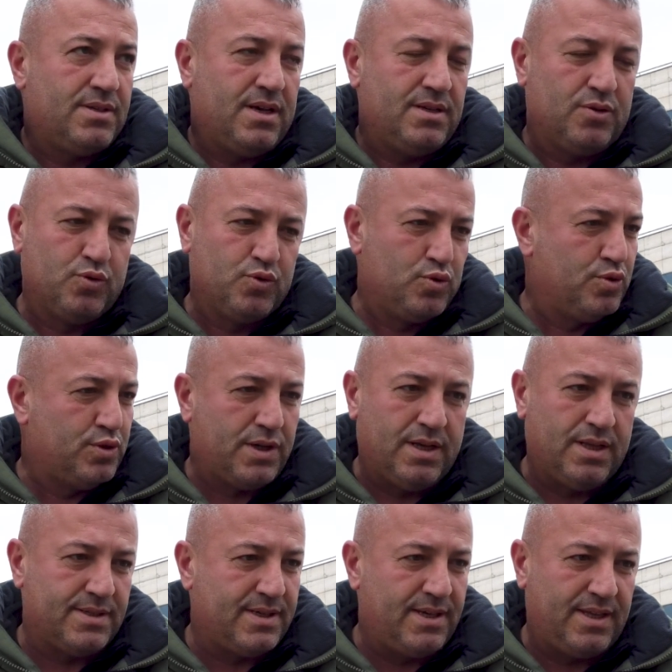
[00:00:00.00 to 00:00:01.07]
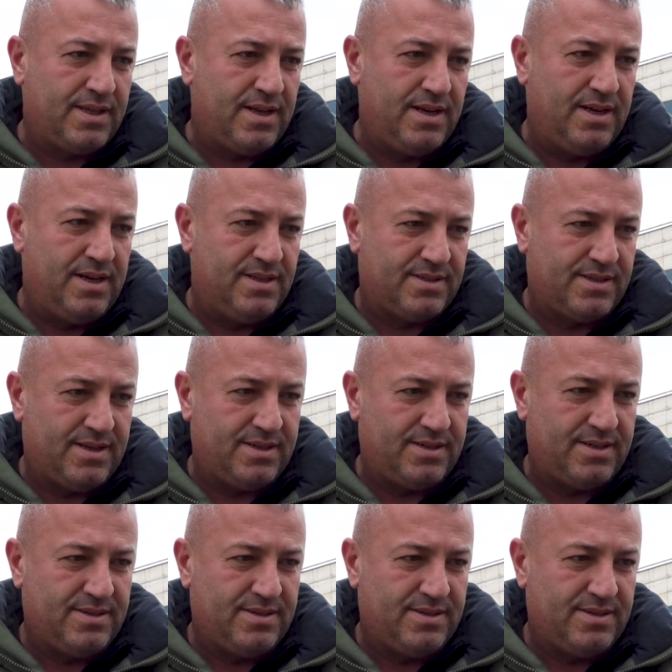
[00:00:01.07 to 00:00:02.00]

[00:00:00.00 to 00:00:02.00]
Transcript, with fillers: Sadece huzuru sağlasa yeterli yani sadece.